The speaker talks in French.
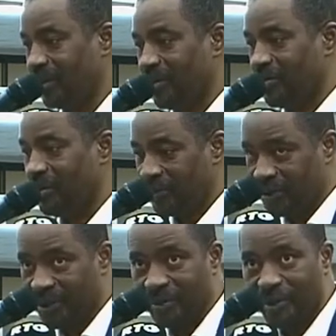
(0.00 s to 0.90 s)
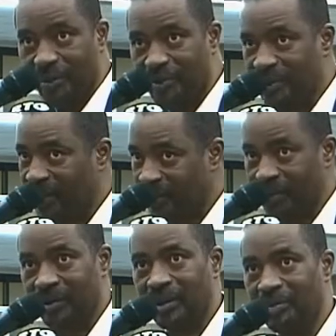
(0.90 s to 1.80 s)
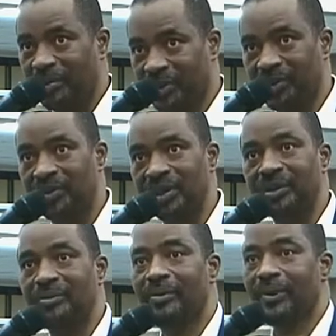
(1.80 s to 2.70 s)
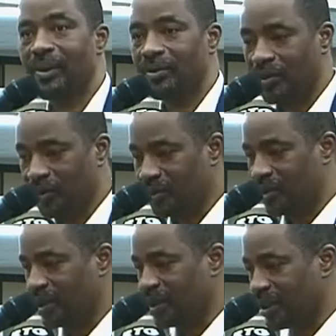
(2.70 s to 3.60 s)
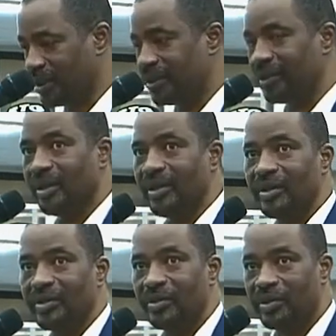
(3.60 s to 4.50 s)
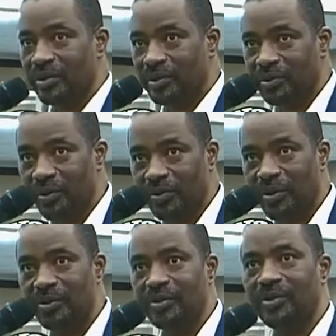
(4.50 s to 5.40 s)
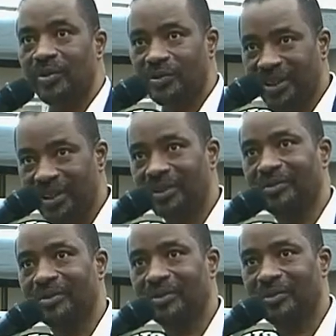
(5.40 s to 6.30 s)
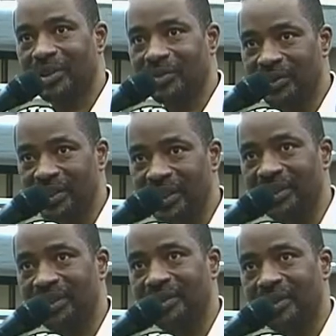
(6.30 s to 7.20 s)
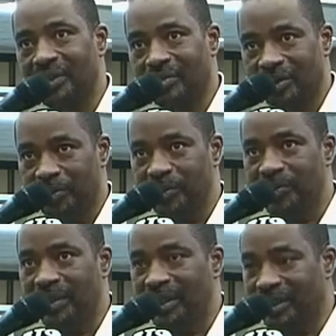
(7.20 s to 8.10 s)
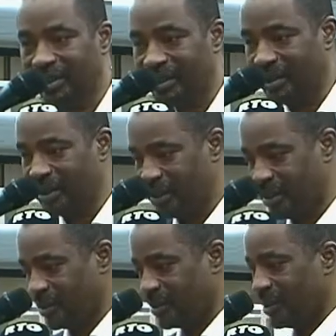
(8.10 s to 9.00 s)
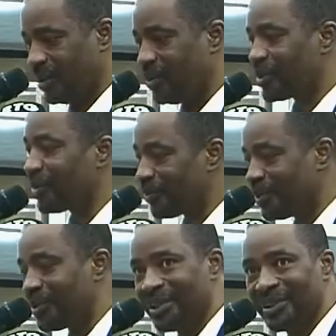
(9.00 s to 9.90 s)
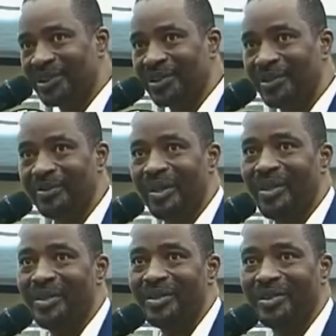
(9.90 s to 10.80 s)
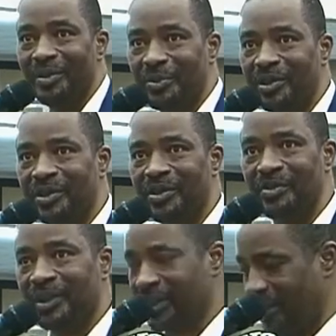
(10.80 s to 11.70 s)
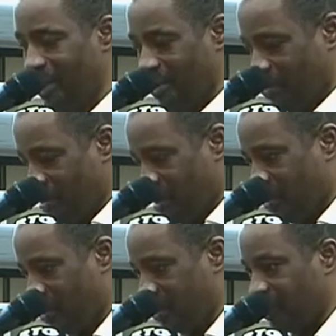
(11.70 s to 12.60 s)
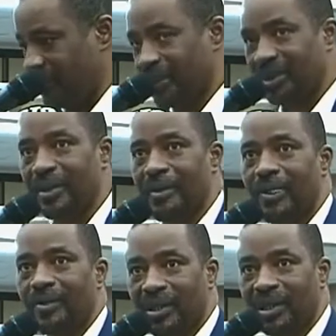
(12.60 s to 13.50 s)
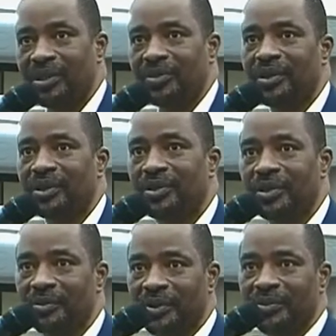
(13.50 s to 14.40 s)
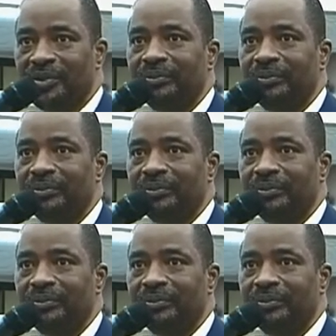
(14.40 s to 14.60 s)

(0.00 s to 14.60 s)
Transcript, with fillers: même si je n'ai pas vu quelqu'un en particulier, que lorsqu'il y a une crise, que tout le monde converge vers le siège du pouvoir et le chef-lieu de décision, si on peut dire comme ça, pour euh, savoir quelle est la situation qui prévaut.